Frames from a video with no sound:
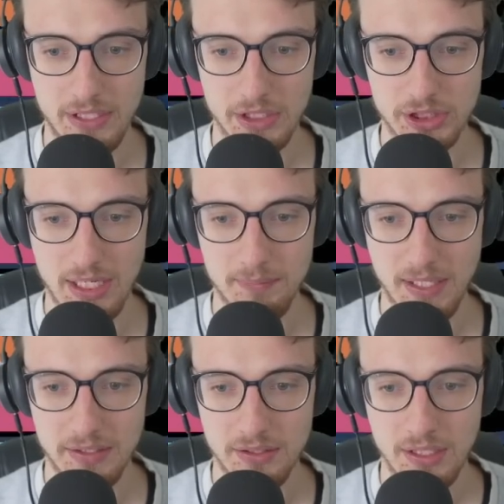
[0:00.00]
weniger Schaden
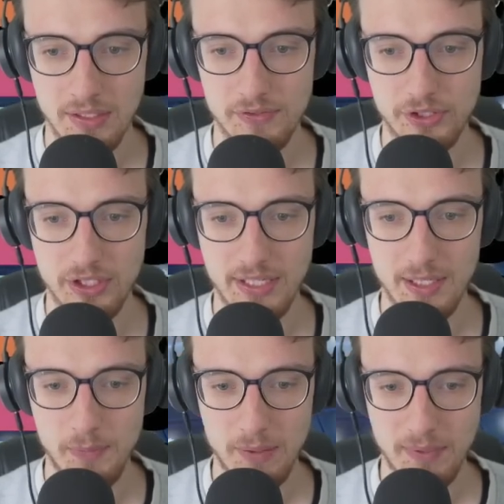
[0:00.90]
machen. Wir können
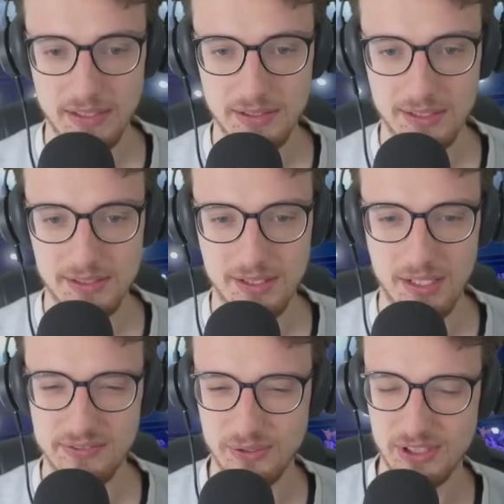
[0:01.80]
Erdbeben einsetzen,
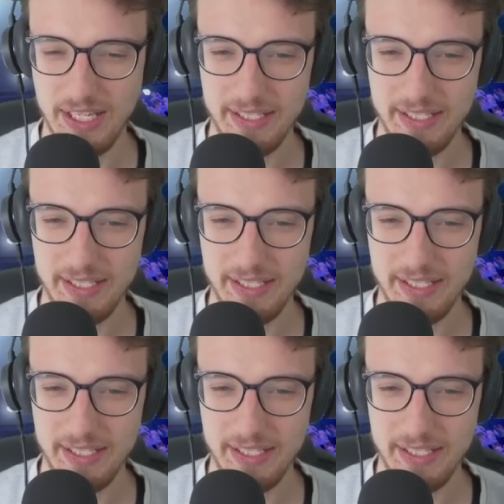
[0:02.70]
treffen unser